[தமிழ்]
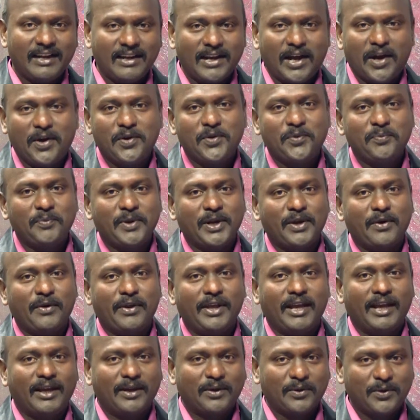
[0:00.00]
நானும்
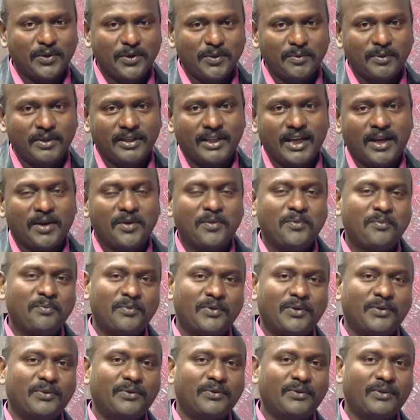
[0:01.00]
என்னுடைய குடும்பத்தாரும்
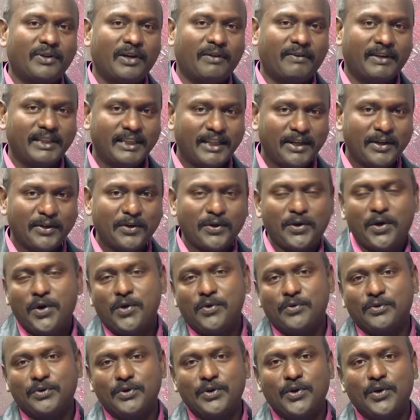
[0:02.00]
உங்கள்
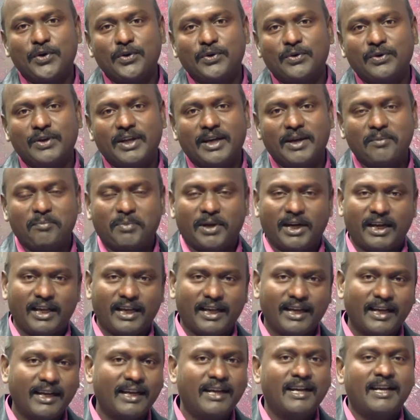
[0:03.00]
வந்திருக்கிறோம் உங்களோடு கூட பல
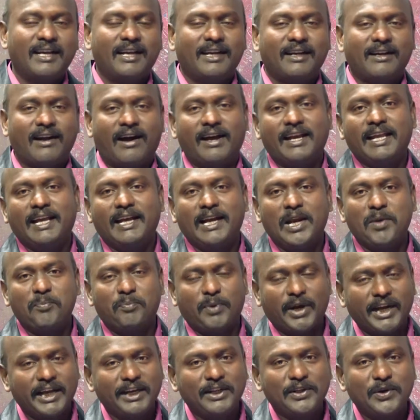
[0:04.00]
காரியங்களை
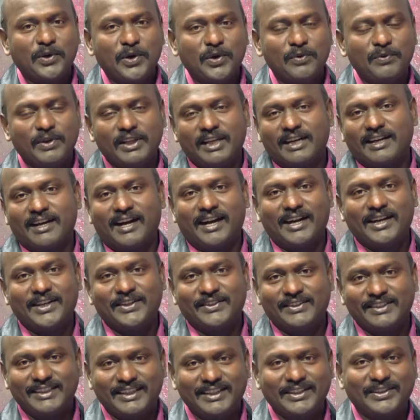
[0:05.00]
பகிர்ந்து கொள்வதற்காக
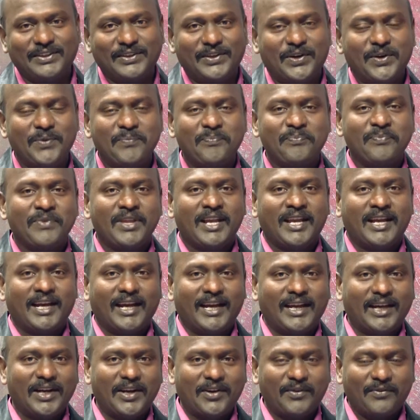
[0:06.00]
வந்திருக்கிறோம்
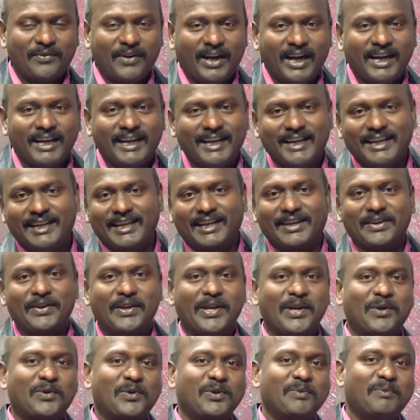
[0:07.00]
வாங்க
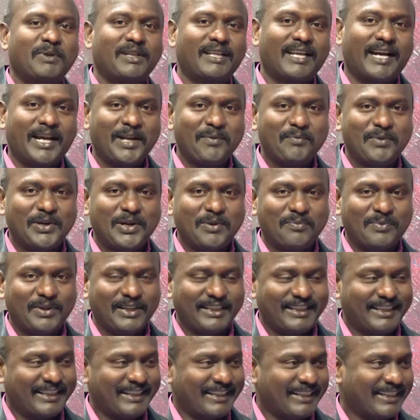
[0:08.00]
என்னுடைய குடும்பத்தை
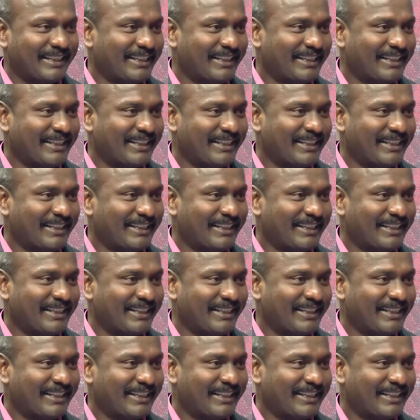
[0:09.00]
அறிமுகப்படுத்துகிறேன்